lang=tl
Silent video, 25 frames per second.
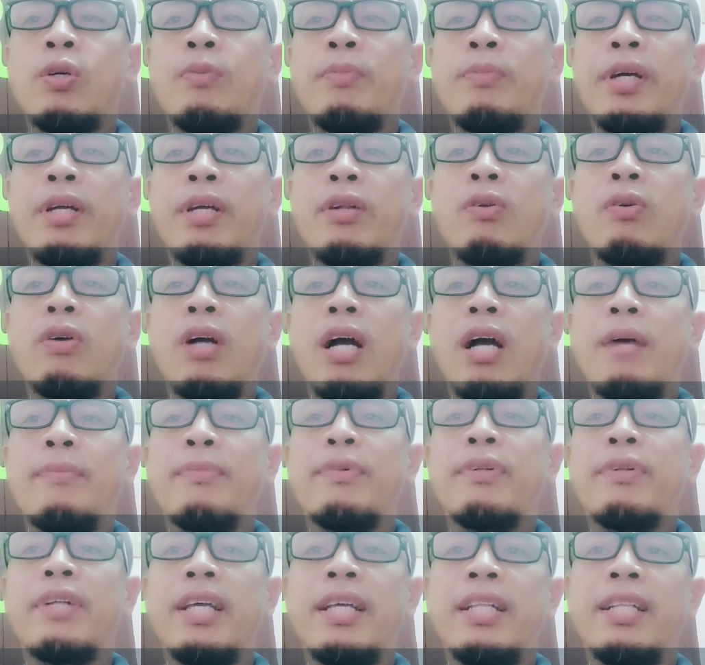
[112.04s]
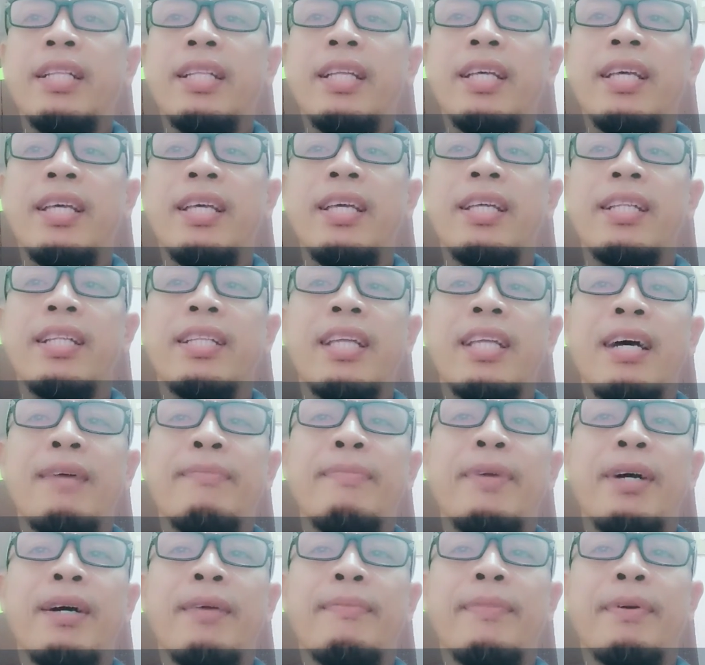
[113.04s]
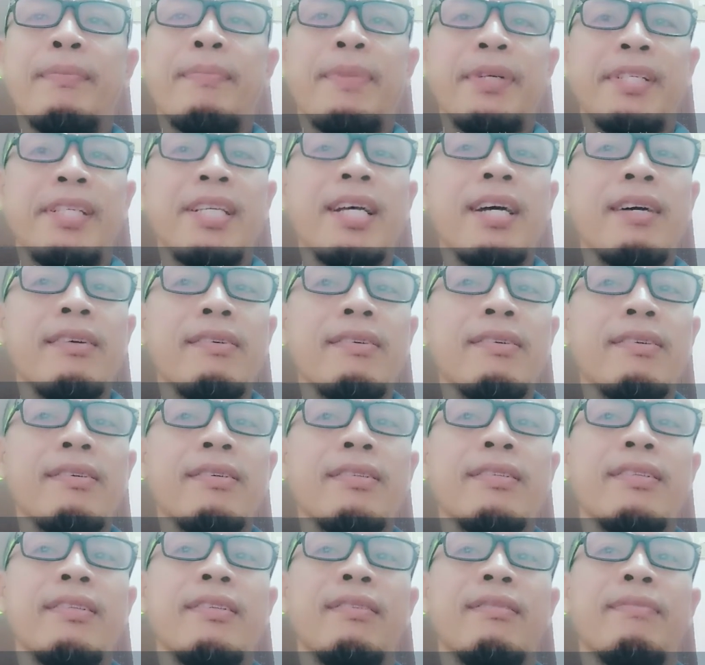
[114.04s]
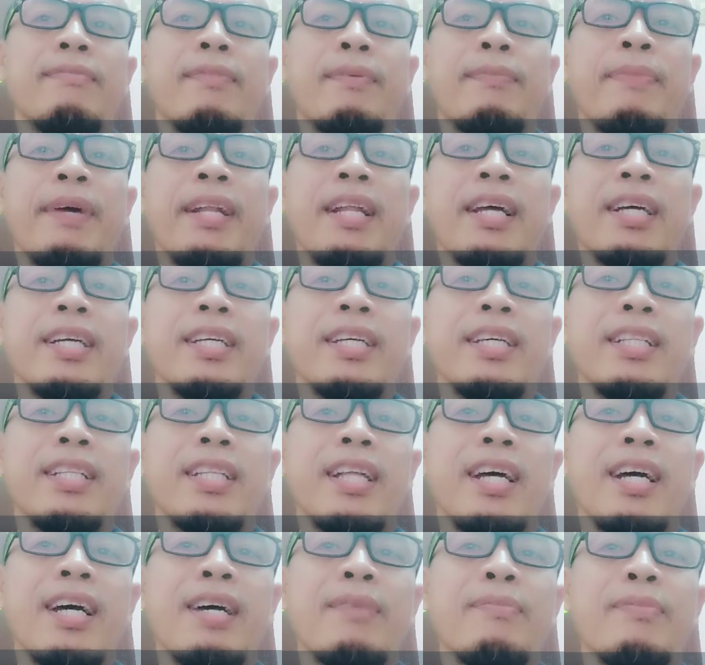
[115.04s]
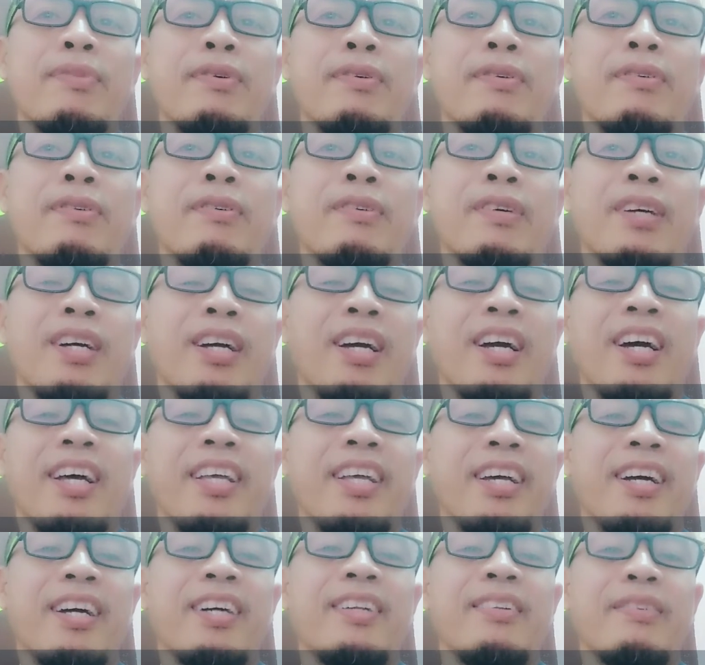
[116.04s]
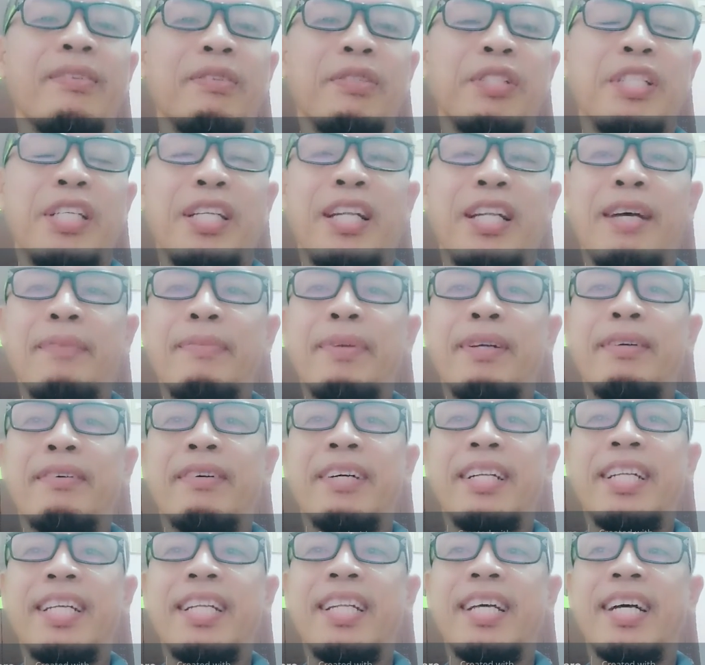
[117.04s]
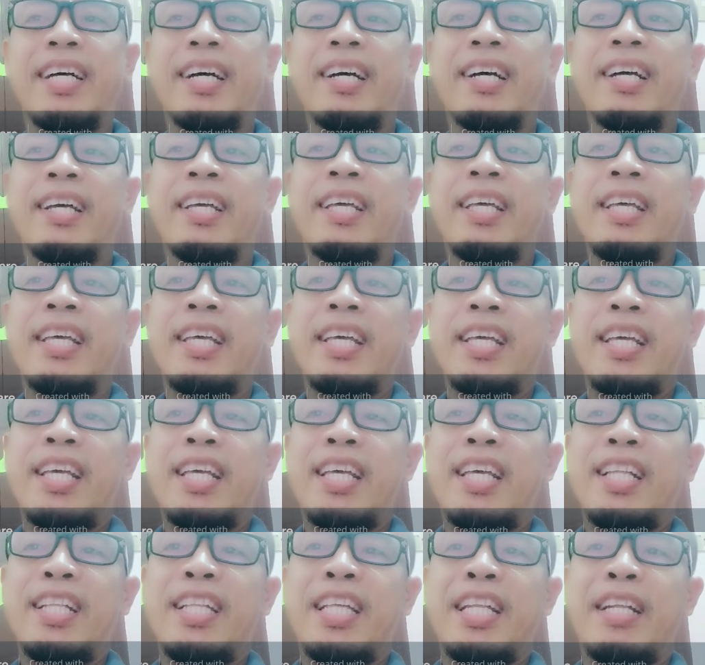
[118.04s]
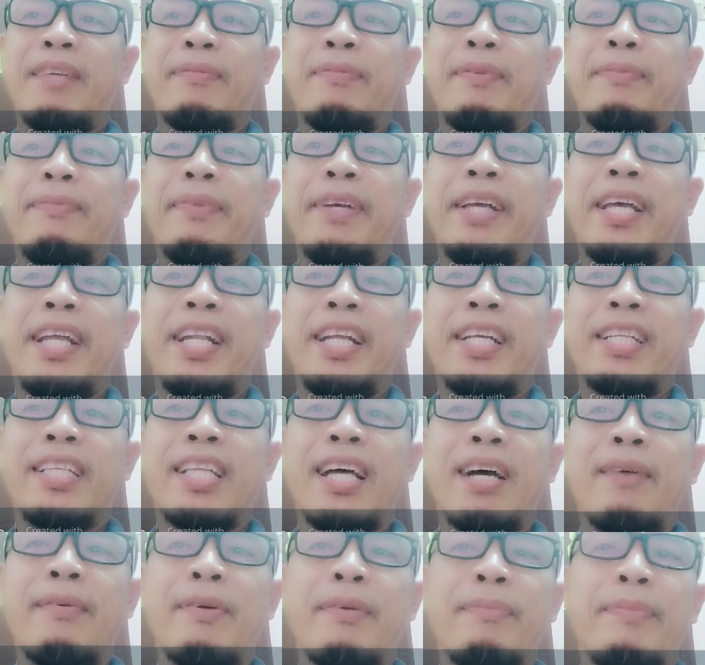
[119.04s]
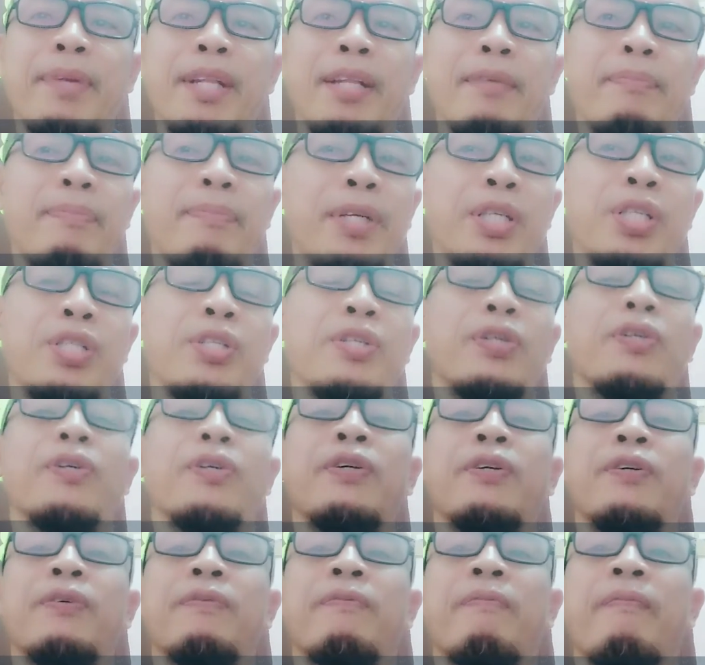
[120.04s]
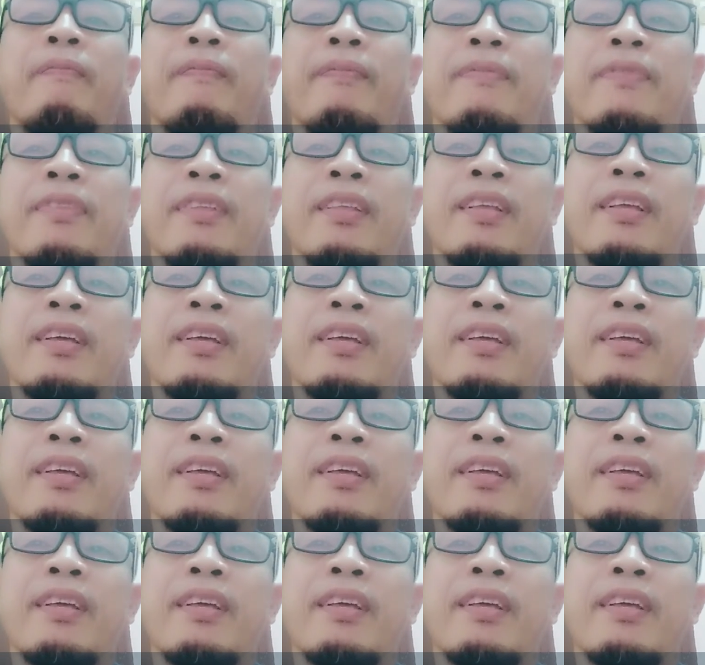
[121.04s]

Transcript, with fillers: So, merong amo na hindi tama magpasahod, mapanakit na amo, kagaya ng anong sinabi ko kanina, hindi nagbibigay ng tamang binipisyo,